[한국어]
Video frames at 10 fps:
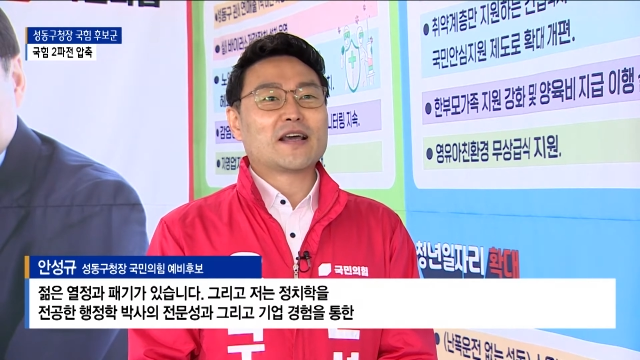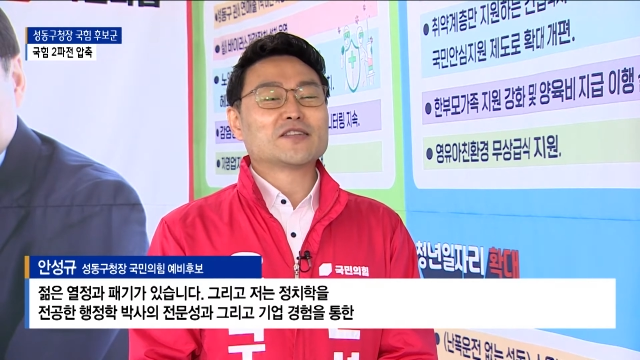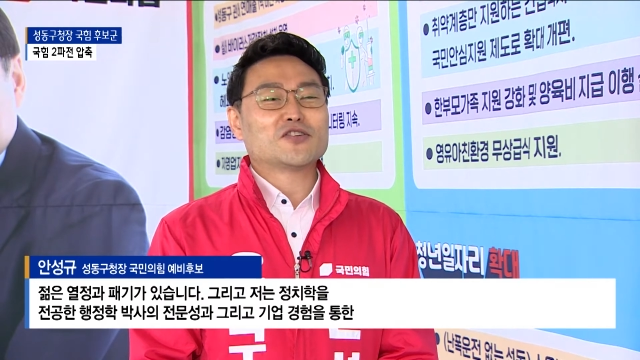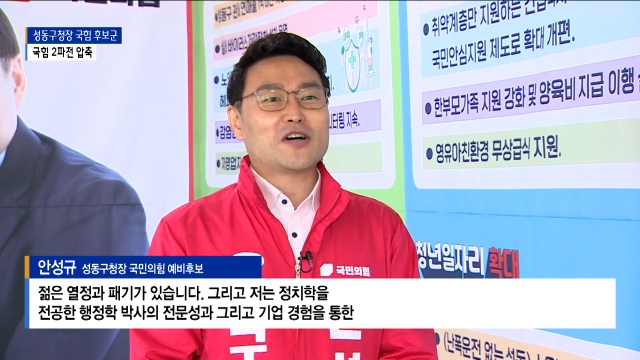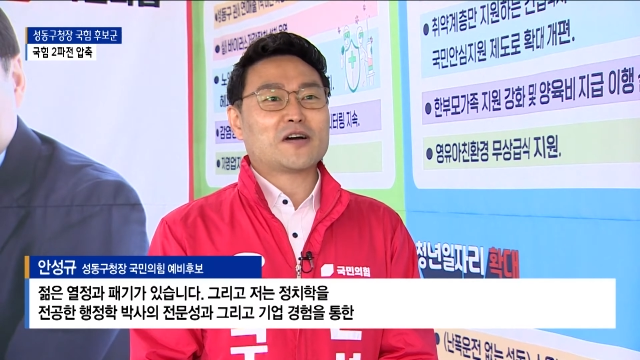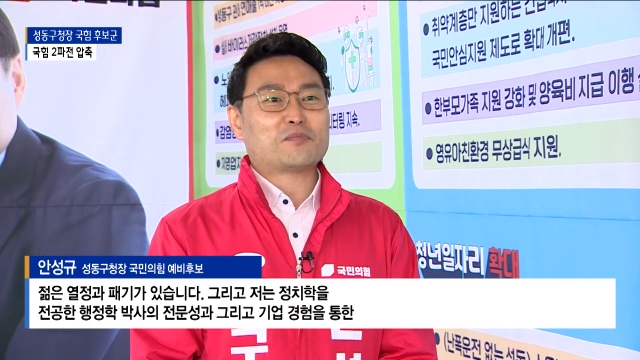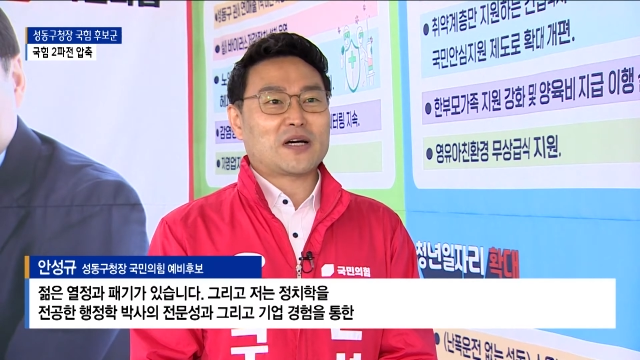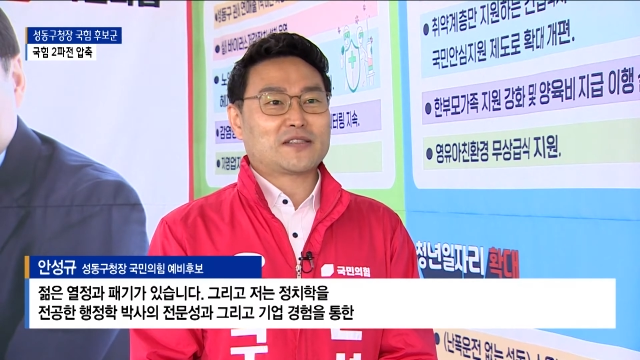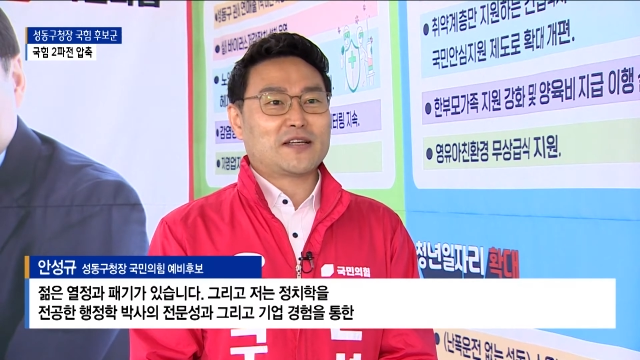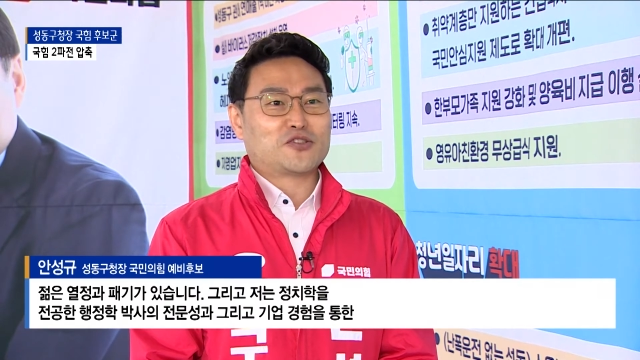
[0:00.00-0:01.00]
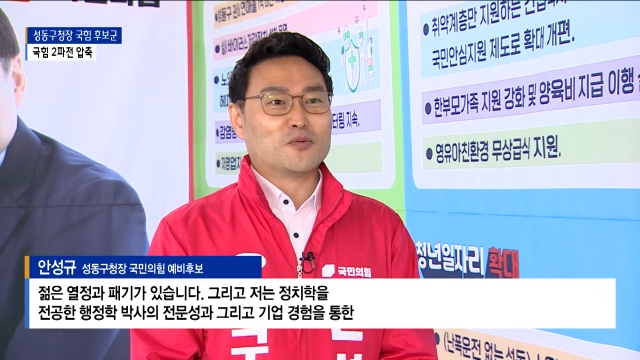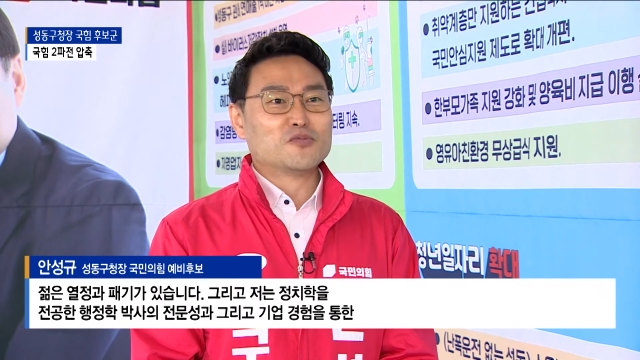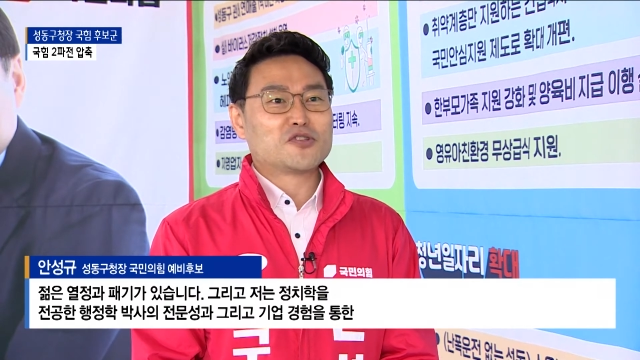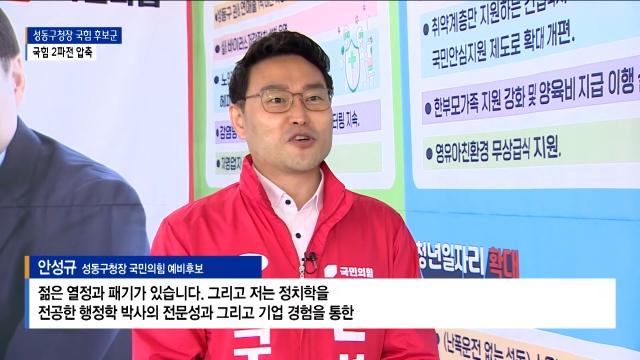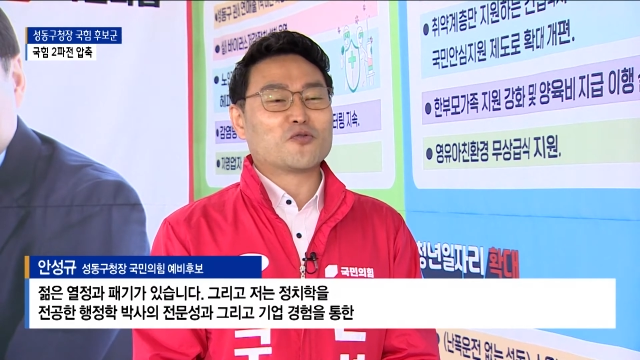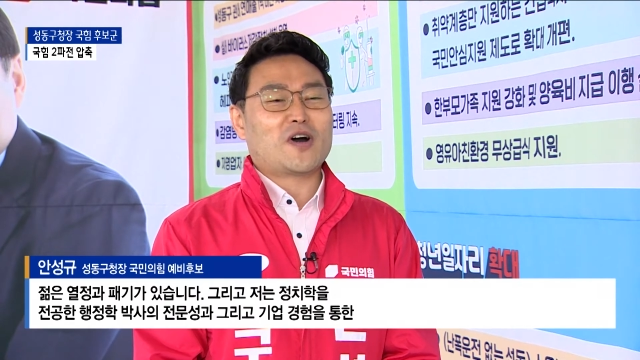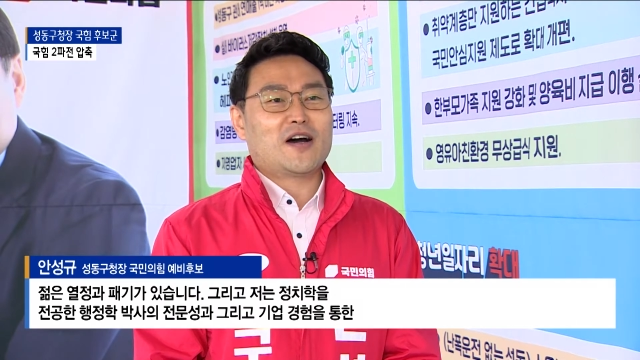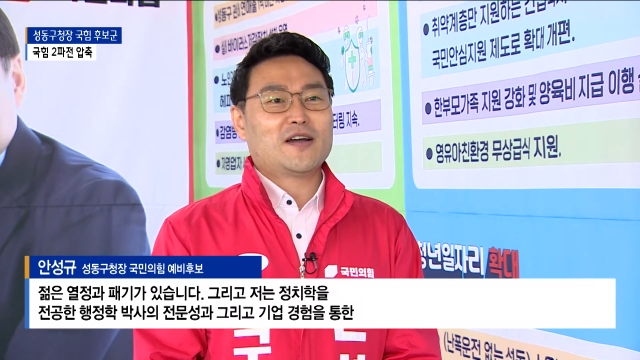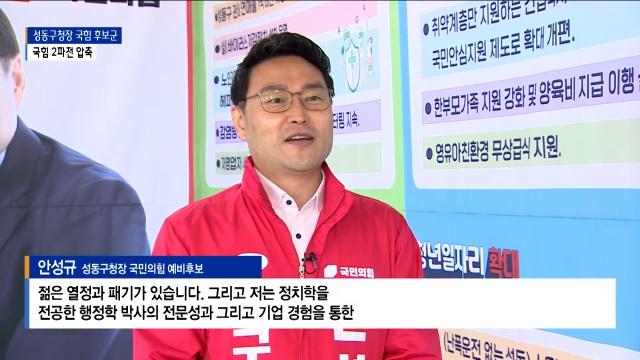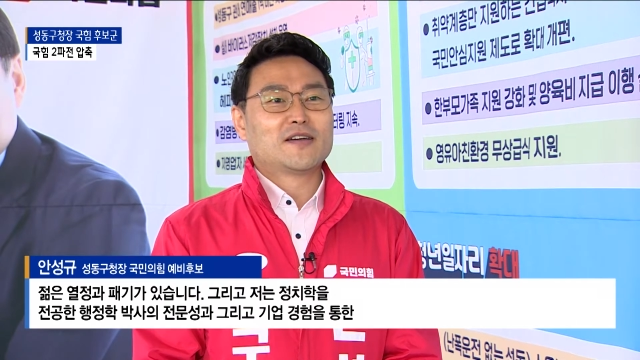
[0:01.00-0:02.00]
행정학 박사의 전문성과
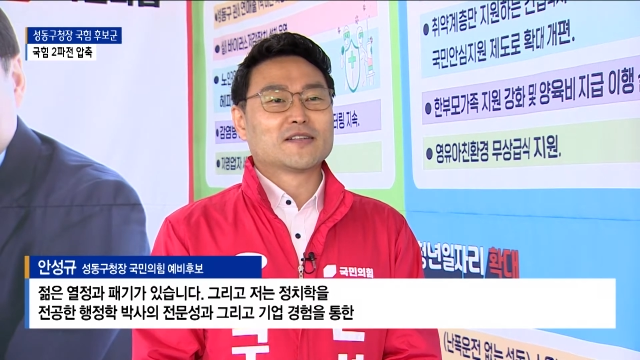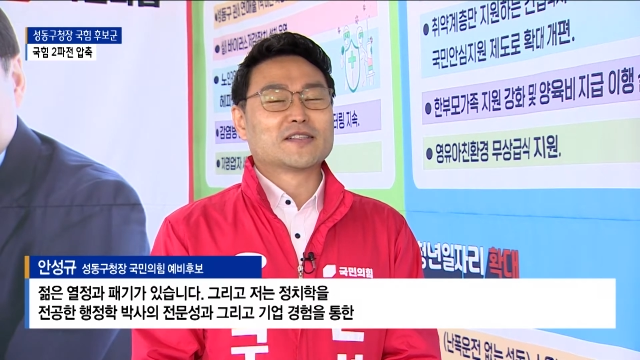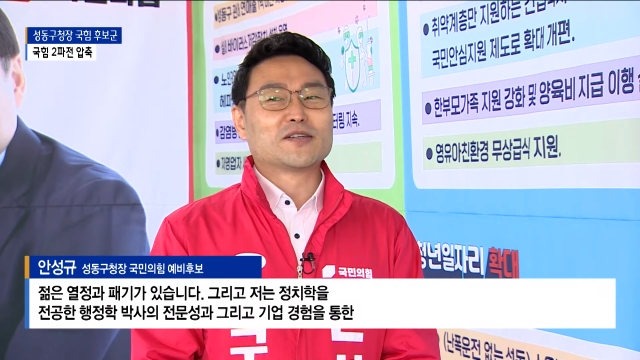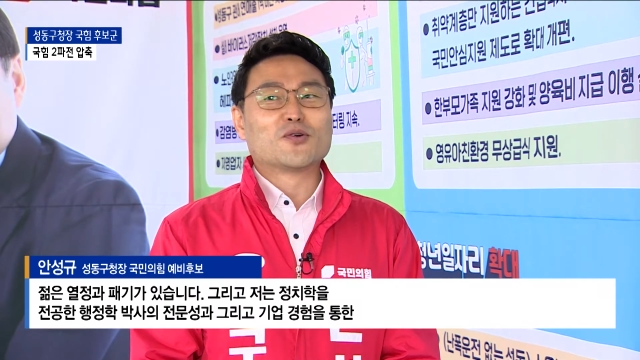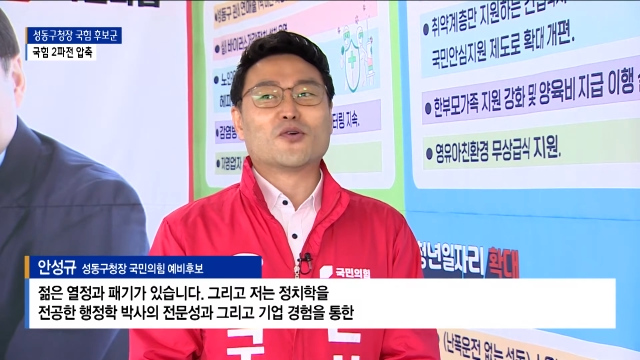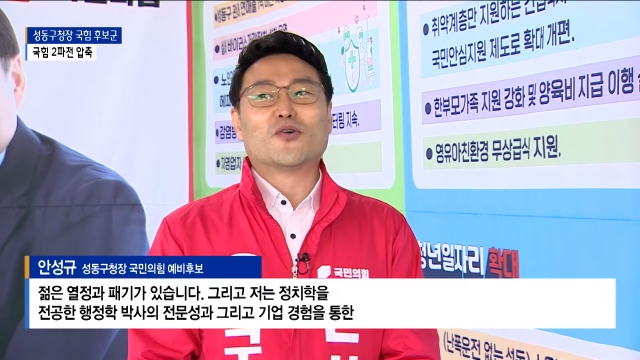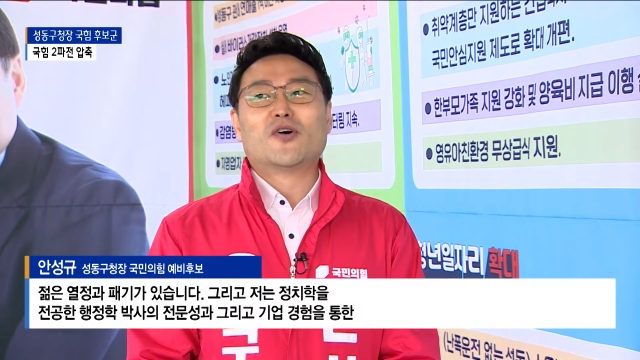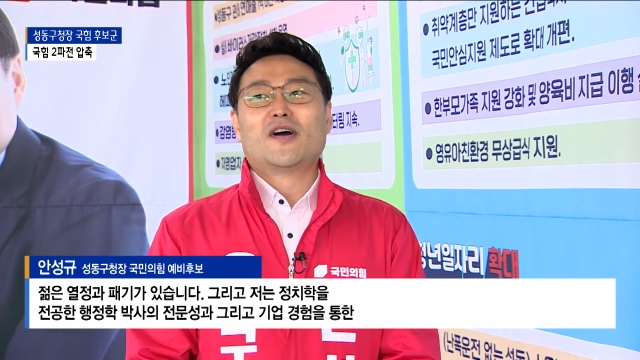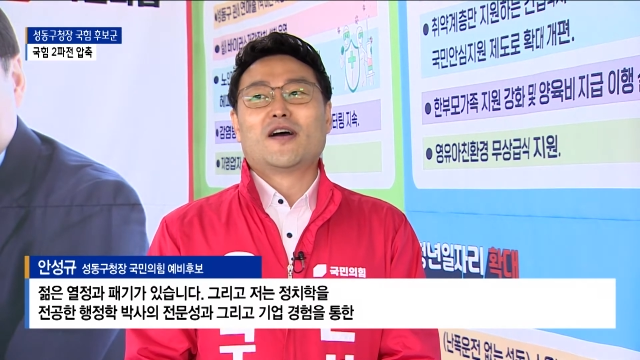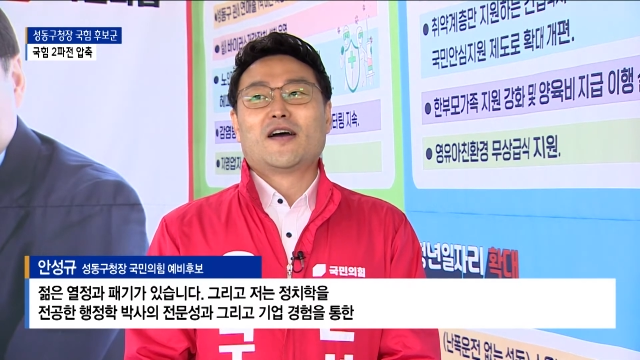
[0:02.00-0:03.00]
그리고